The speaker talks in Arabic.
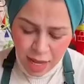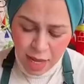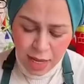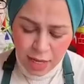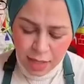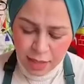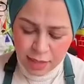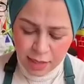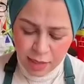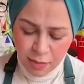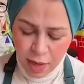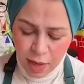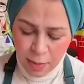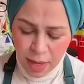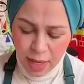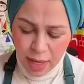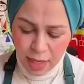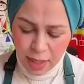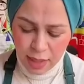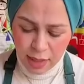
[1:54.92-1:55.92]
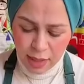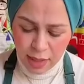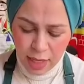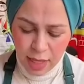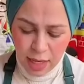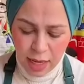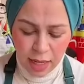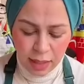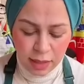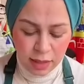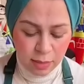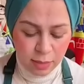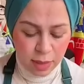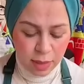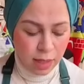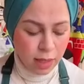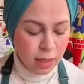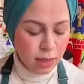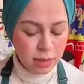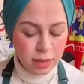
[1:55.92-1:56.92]
هنسيبها بقى كده لحد
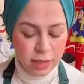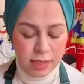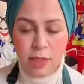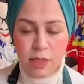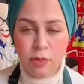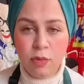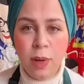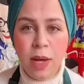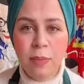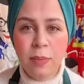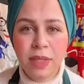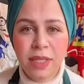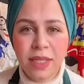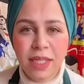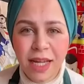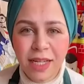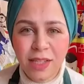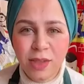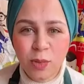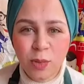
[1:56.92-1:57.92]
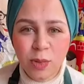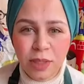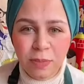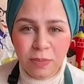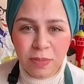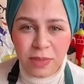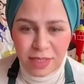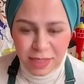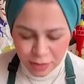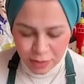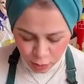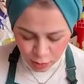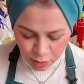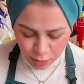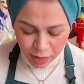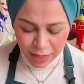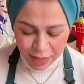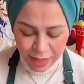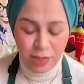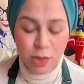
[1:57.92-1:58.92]
ما تستوي بقى من تحت وتبتدي
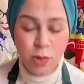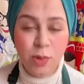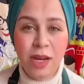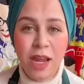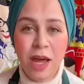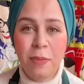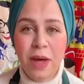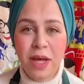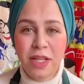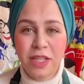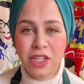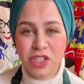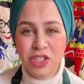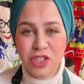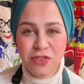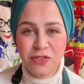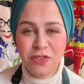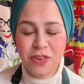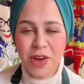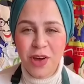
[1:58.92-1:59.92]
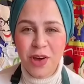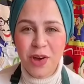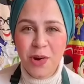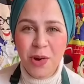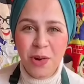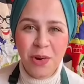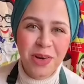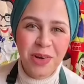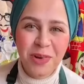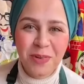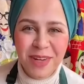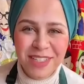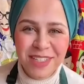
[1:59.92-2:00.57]
والميه دي كلها بقى تنشف واوريكم بقى